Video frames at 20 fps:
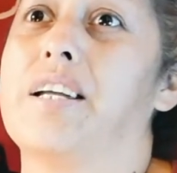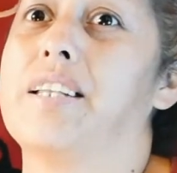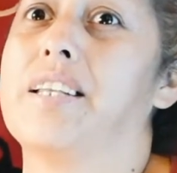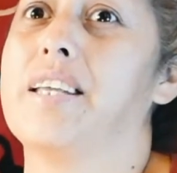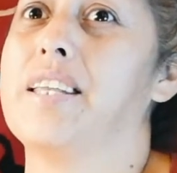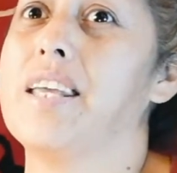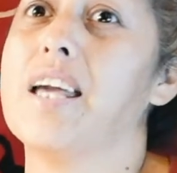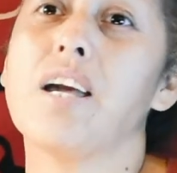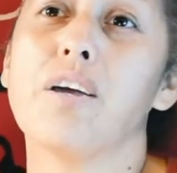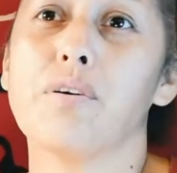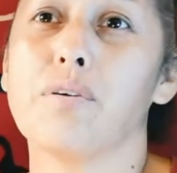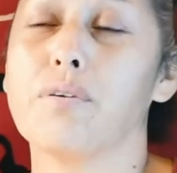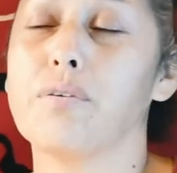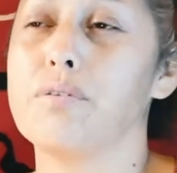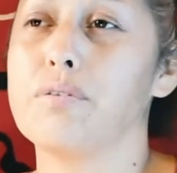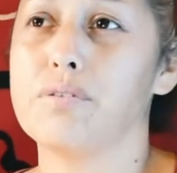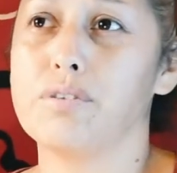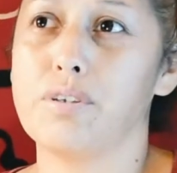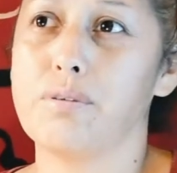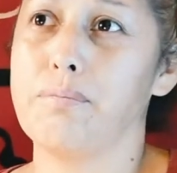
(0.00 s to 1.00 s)
Tenía yo
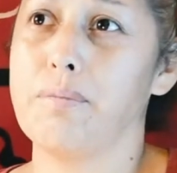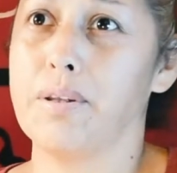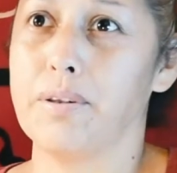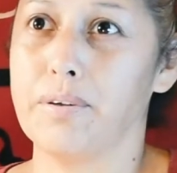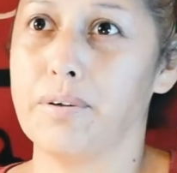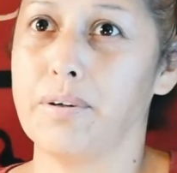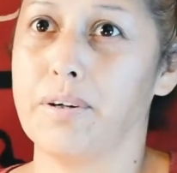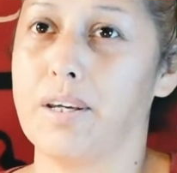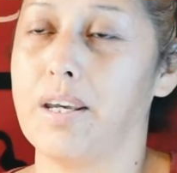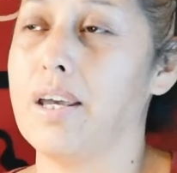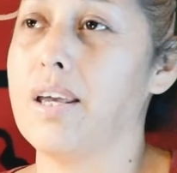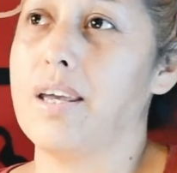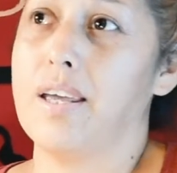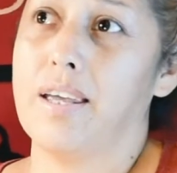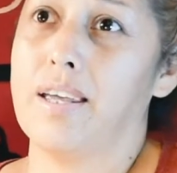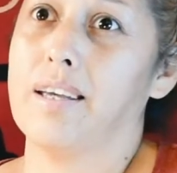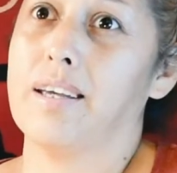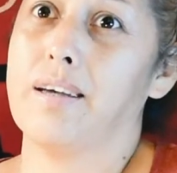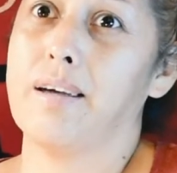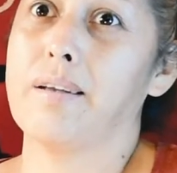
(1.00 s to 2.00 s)
conocimiento que,
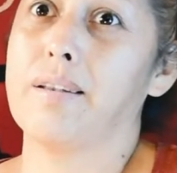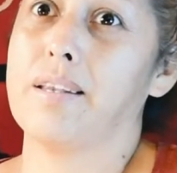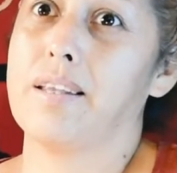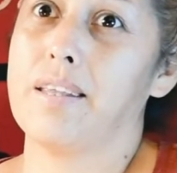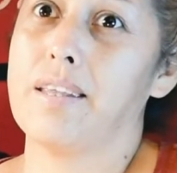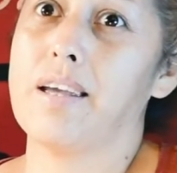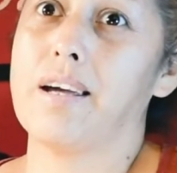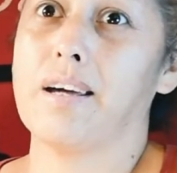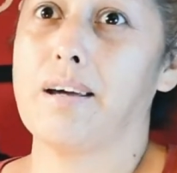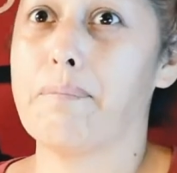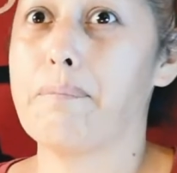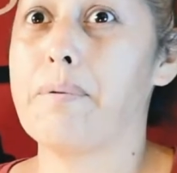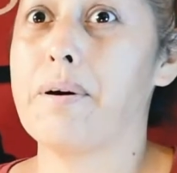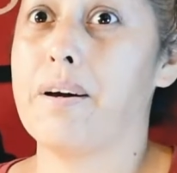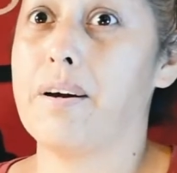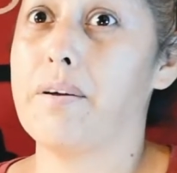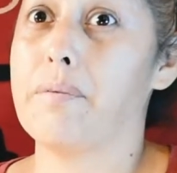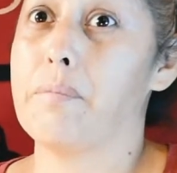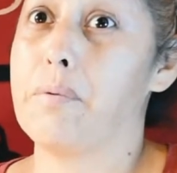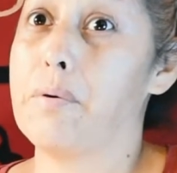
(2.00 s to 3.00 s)
que tenían que
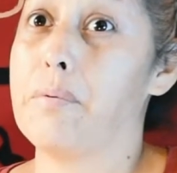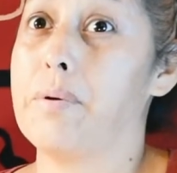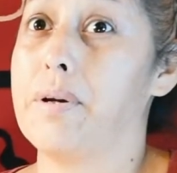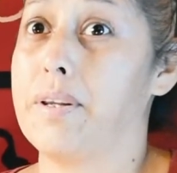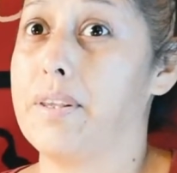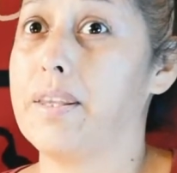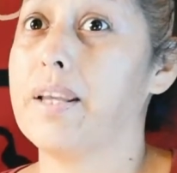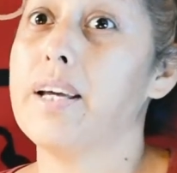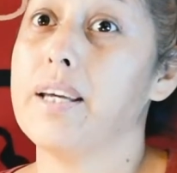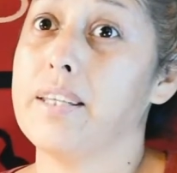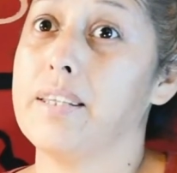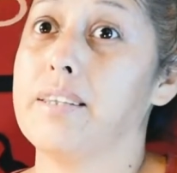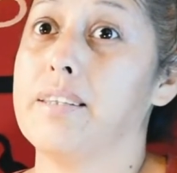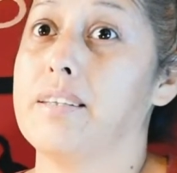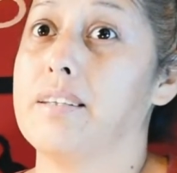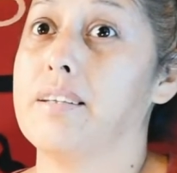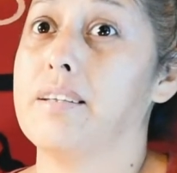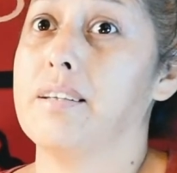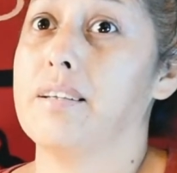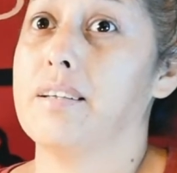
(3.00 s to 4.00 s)
pagar mi overtime.